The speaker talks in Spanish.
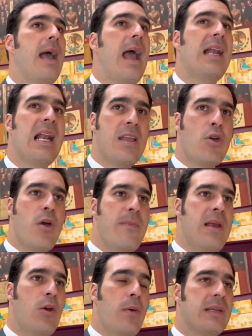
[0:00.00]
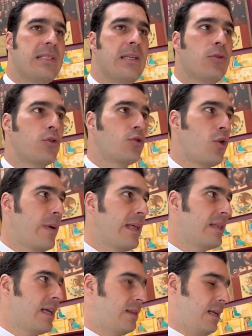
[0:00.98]
En el año de
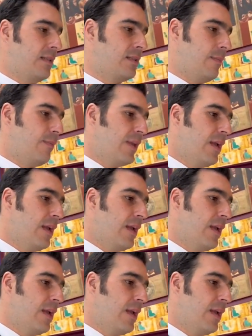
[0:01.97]
1993,